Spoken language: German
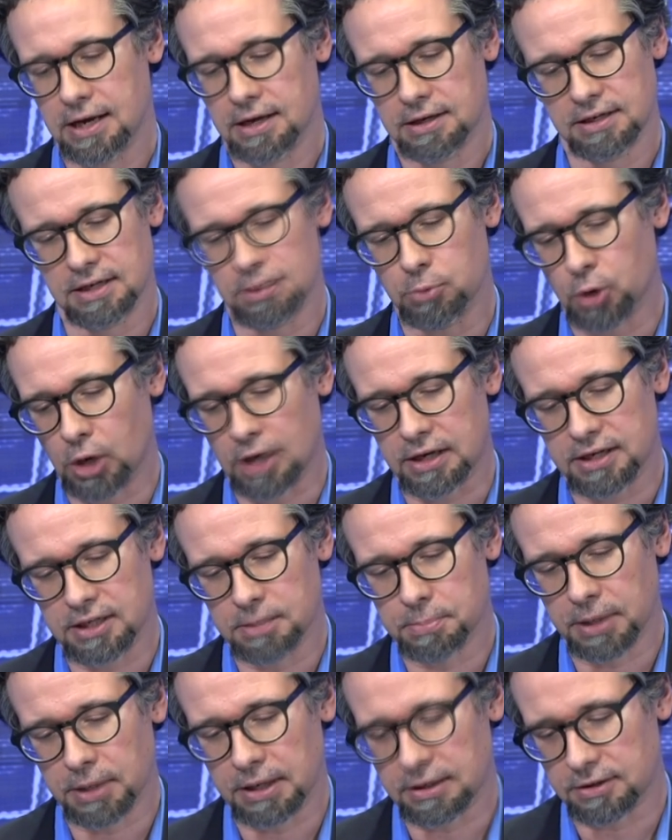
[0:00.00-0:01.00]
die Demokratie
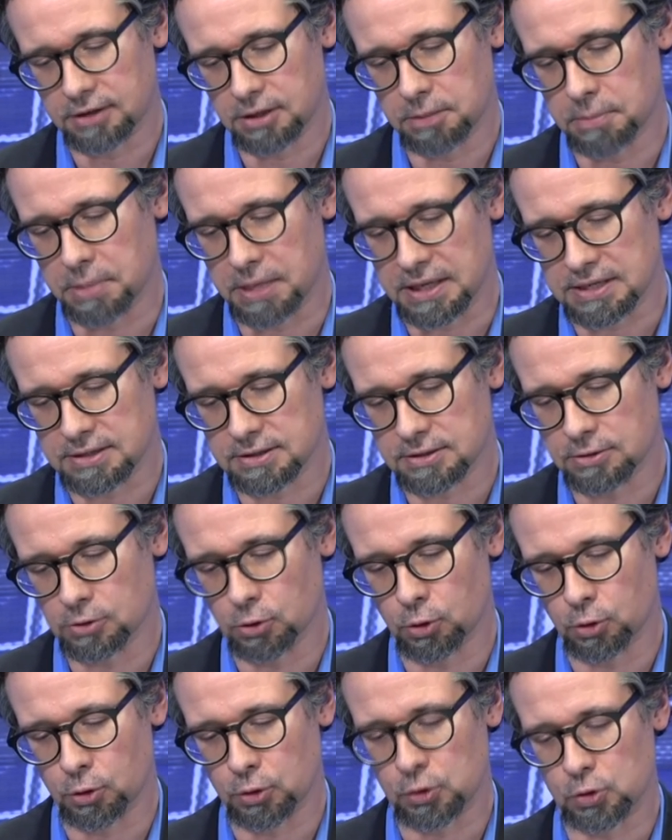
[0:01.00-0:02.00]
bringt die besten
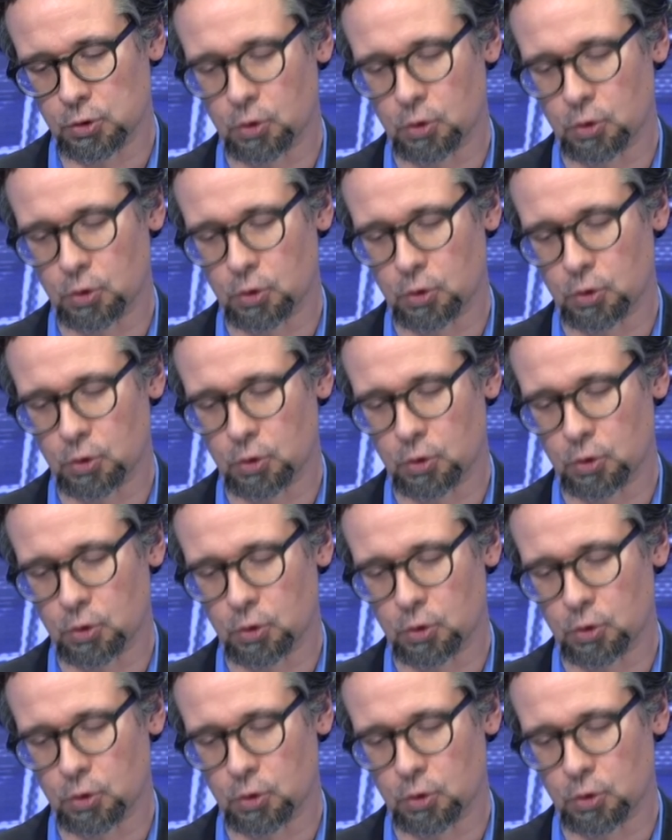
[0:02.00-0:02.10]
Lösungen,